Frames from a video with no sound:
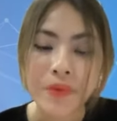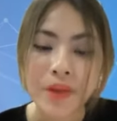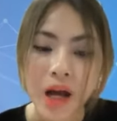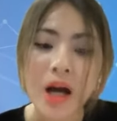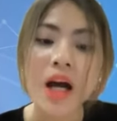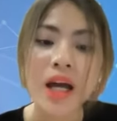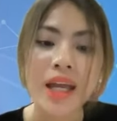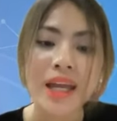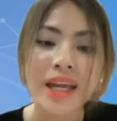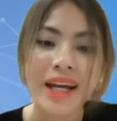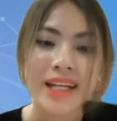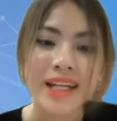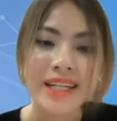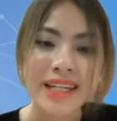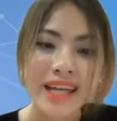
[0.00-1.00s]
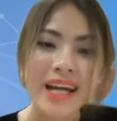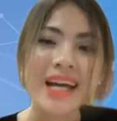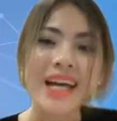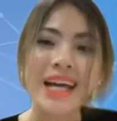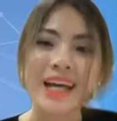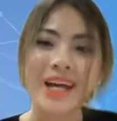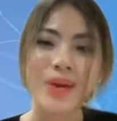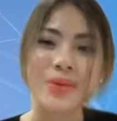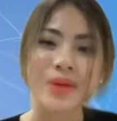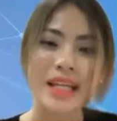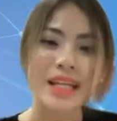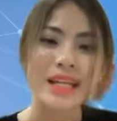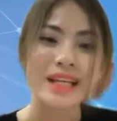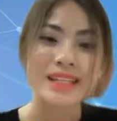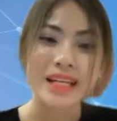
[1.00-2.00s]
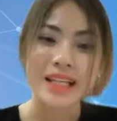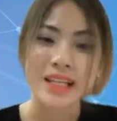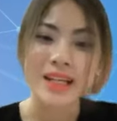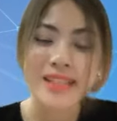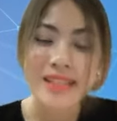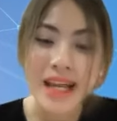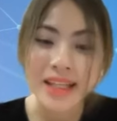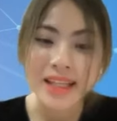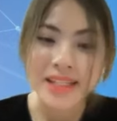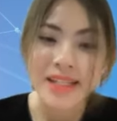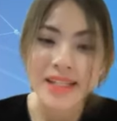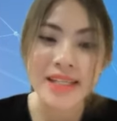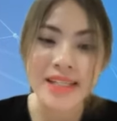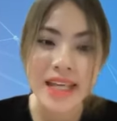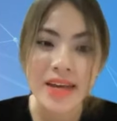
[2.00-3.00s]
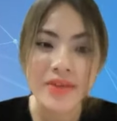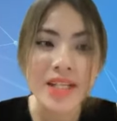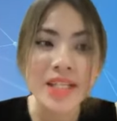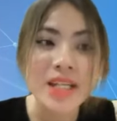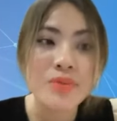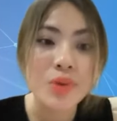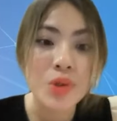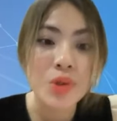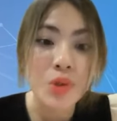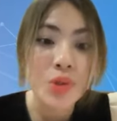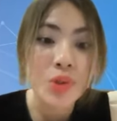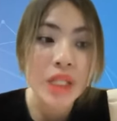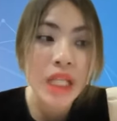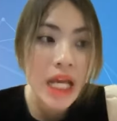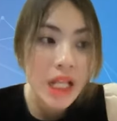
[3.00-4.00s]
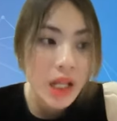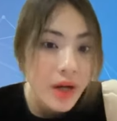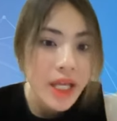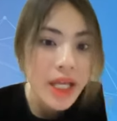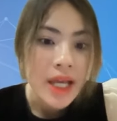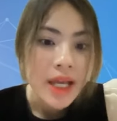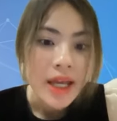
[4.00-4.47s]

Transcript: Đó, anh chị nhé, ngày hôm nay thì dành thời gian để chia sẻ với anh chị một chút như thế thôi.